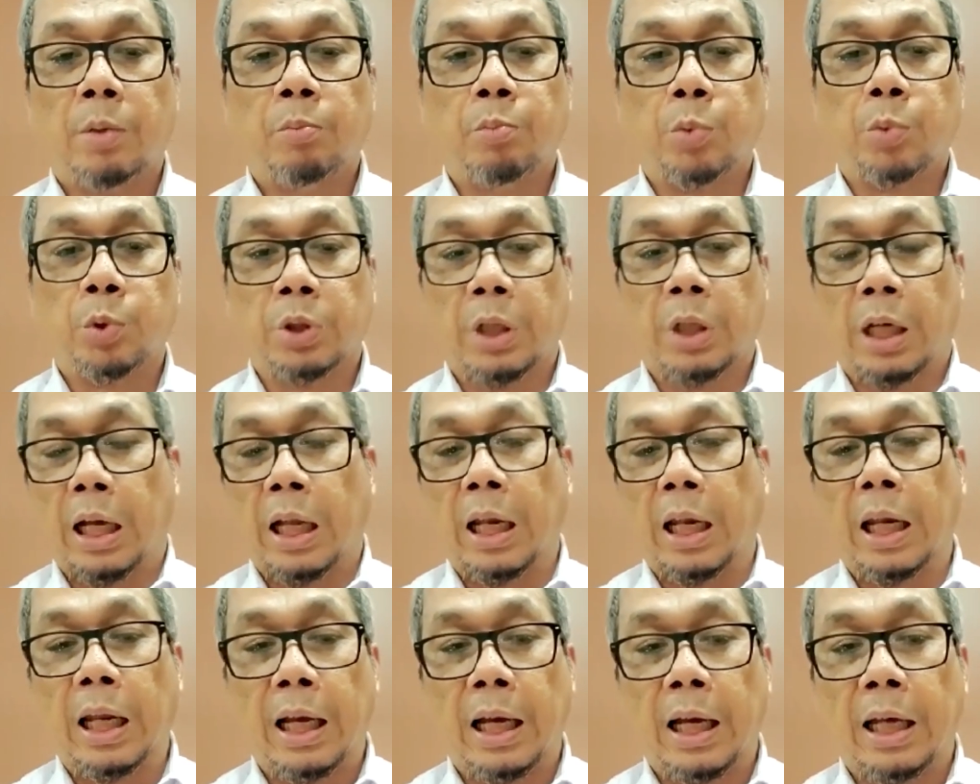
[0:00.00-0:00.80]
punya
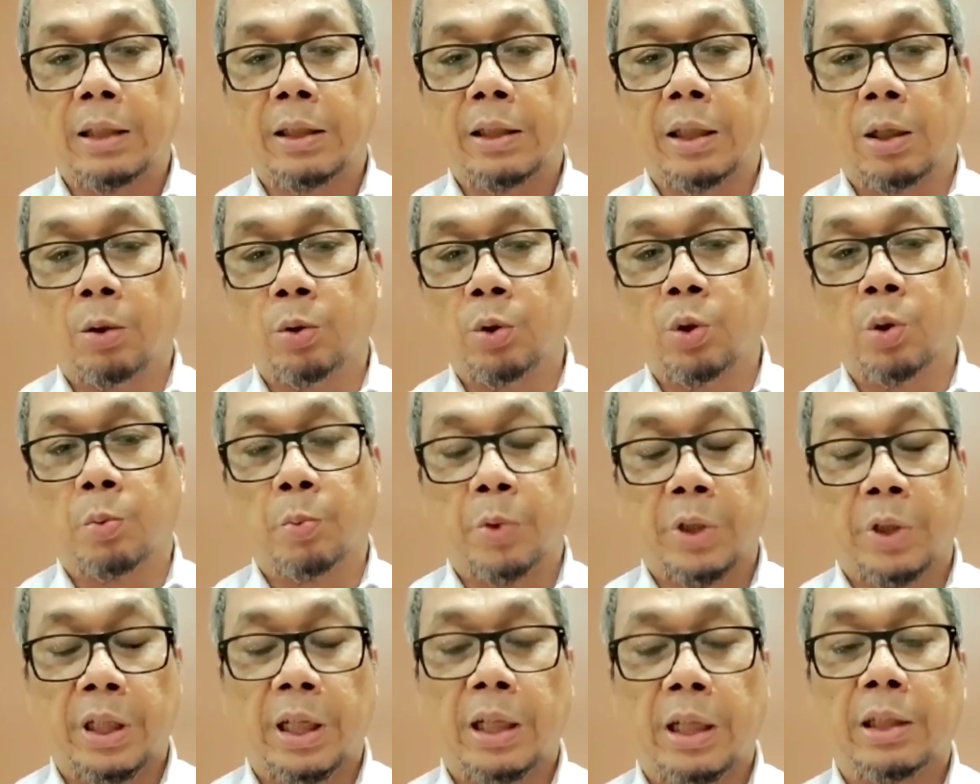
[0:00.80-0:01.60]
alat yang untuk
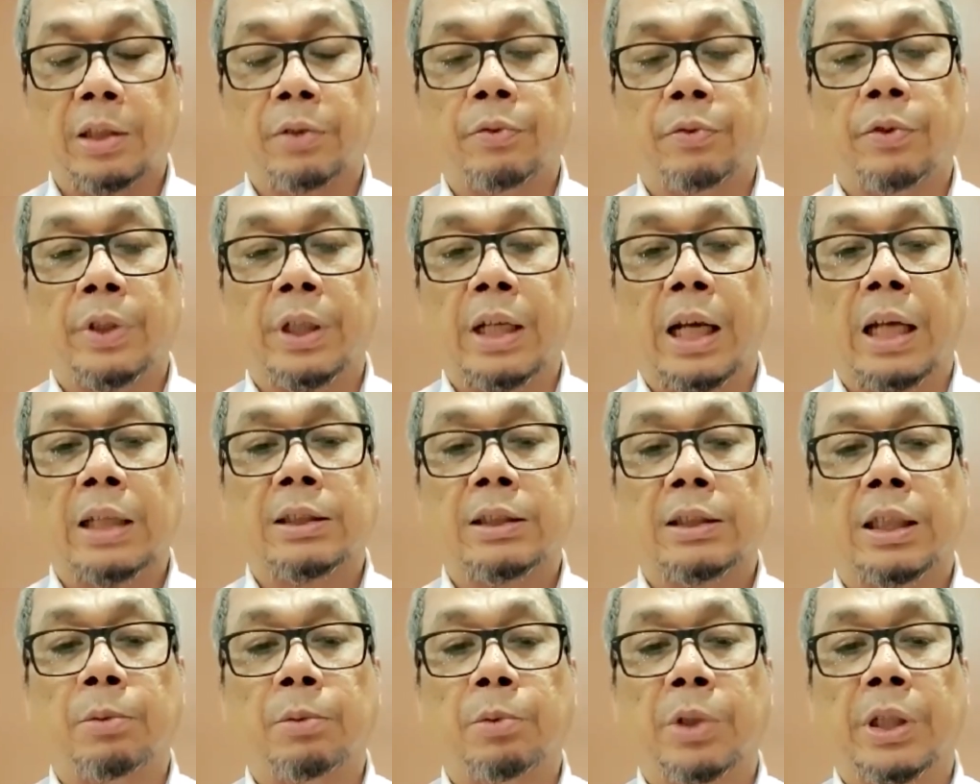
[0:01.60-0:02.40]

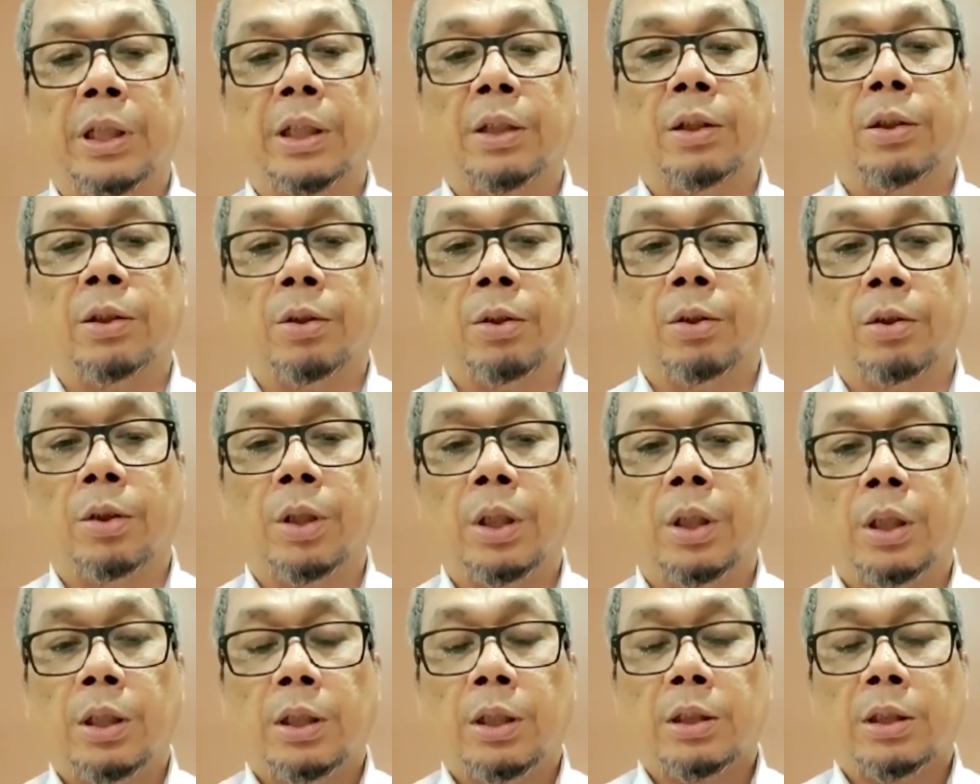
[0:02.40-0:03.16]
mengidentifikasi begitu.